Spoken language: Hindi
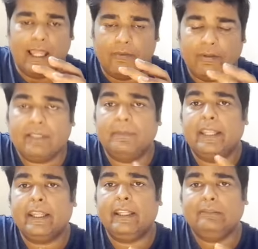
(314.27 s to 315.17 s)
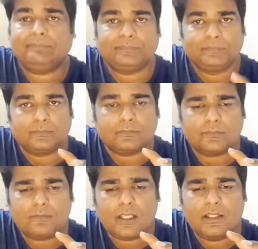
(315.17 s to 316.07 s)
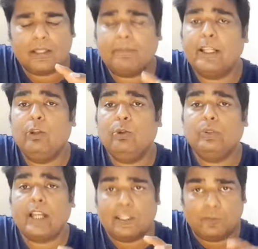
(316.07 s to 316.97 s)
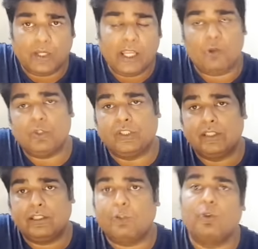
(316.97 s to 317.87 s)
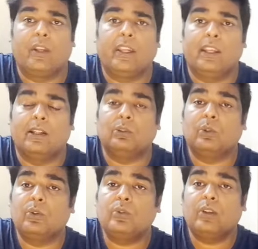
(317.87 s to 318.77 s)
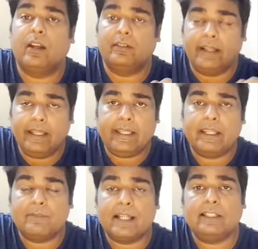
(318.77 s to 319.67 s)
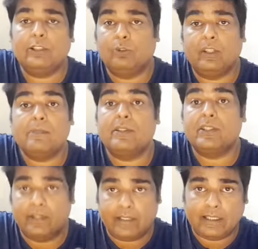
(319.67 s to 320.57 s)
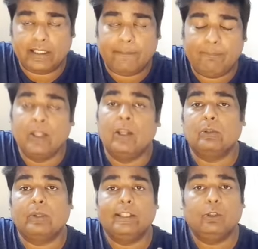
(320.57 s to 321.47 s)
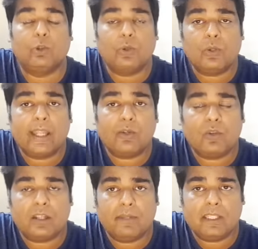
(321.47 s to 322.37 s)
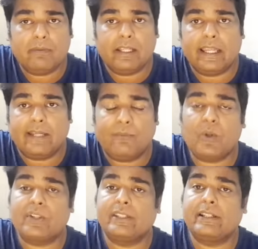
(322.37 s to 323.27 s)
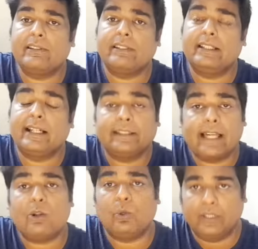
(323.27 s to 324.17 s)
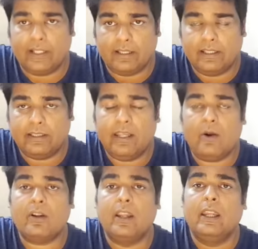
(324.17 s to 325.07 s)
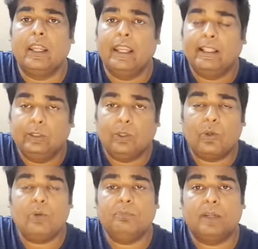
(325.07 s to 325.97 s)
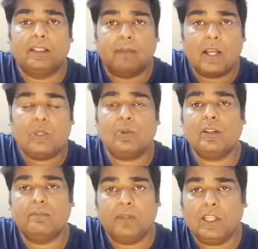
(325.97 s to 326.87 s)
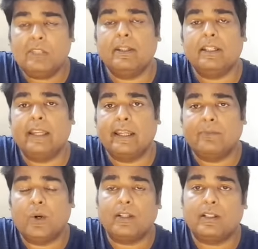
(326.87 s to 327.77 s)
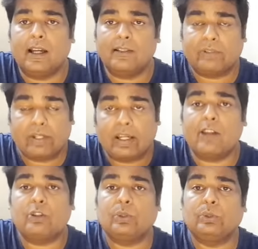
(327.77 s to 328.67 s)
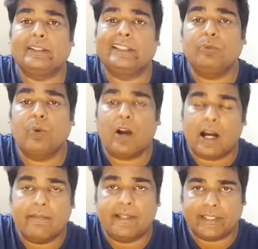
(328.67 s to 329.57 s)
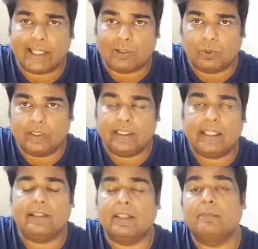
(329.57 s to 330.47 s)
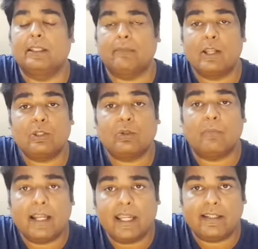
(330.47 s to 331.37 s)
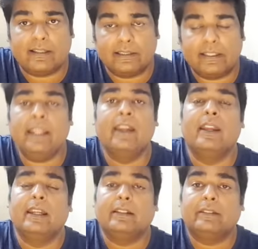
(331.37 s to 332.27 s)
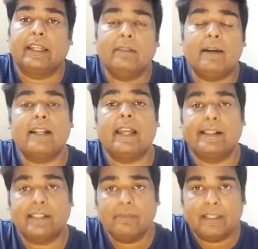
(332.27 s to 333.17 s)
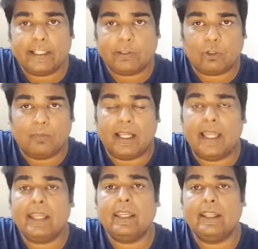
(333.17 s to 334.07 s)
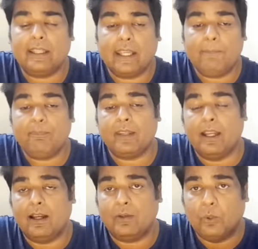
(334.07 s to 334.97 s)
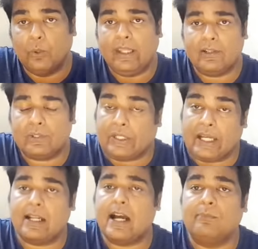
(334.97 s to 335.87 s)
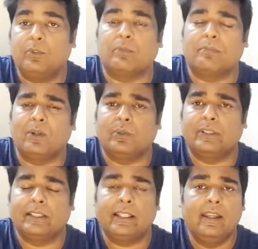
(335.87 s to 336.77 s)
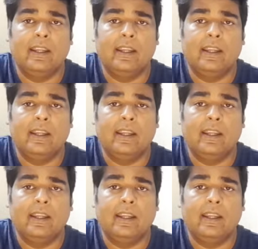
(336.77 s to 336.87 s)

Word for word: वैसे देखें जब टिल्लू ताजपुरिया और जितेंद्र गोगी दोनों दिल्ली के अपराध की दुनिया में जिंदा थे तो इन दोनों गैंगों के बीच में गैंग इस तरह से लगातार होती रहती थी और इन दोनों बदमाशों के बीच में गैंग का शिकार जो होते थे वो आम इंसान होते थे इनके बदमाश तो मारे ही जाते थे कई बार ऐसे भी देखने को मिला है कि इनके गोली का शिकार आम लोग भी होते थे